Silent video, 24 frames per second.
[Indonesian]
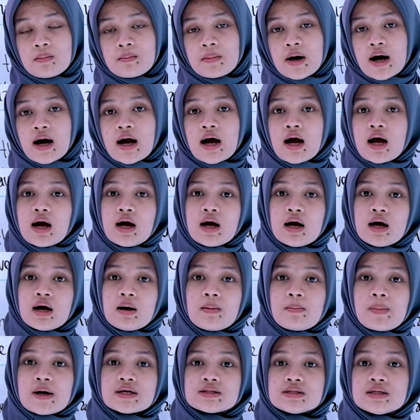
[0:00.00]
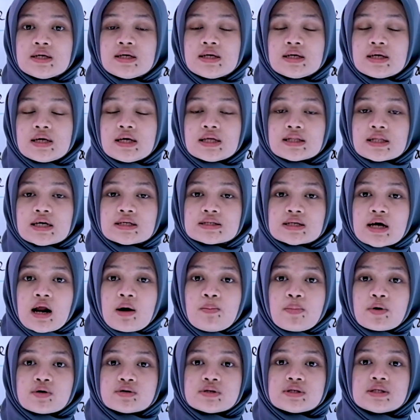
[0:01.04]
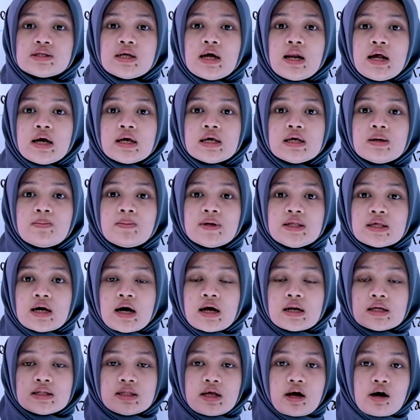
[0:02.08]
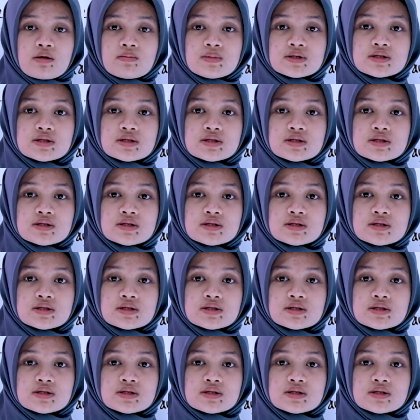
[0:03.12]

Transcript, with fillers: maka pasti kita sekarang prosesnya lagi mencari tiket